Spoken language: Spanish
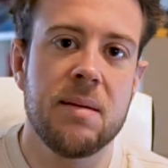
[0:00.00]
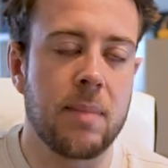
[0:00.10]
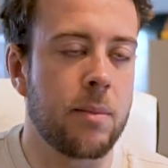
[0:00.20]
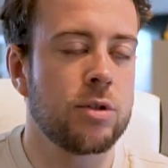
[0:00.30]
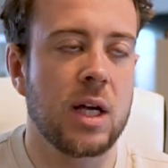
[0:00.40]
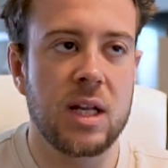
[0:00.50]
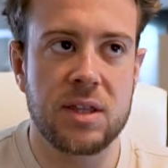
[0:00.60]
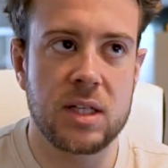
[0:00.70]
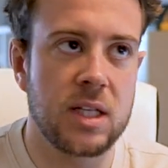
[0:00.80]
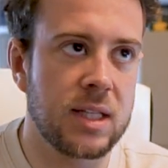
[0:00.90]
vamos a
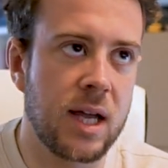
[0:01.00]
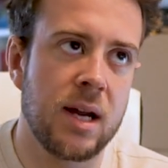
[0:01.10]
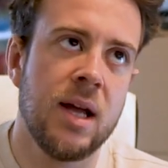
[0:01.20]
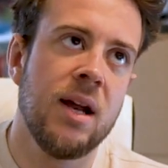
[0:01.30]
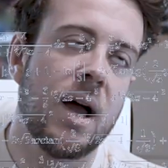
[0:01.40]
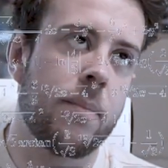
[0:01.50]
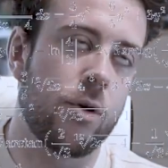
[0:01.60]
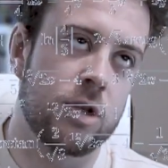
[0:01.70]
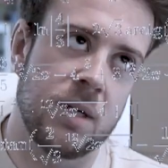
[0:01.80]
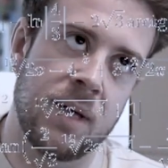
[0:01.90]
necesitar
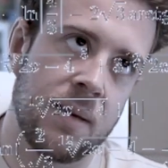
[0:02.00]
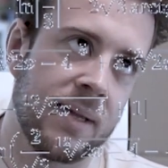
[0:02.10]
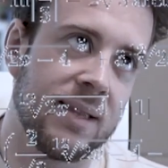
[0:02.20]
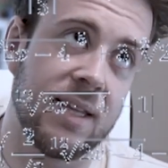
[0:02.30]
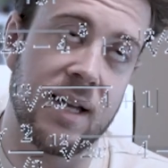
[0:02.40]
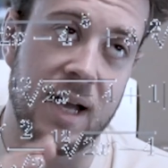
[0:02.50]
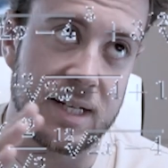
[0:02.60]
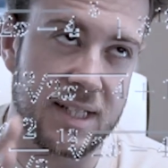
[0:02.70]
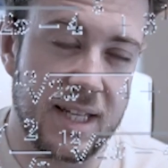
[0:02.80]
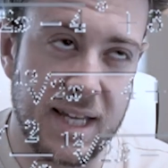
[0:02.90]
aproximadamente,
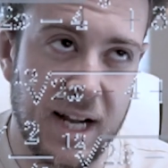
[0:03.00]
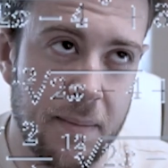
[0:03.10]
así de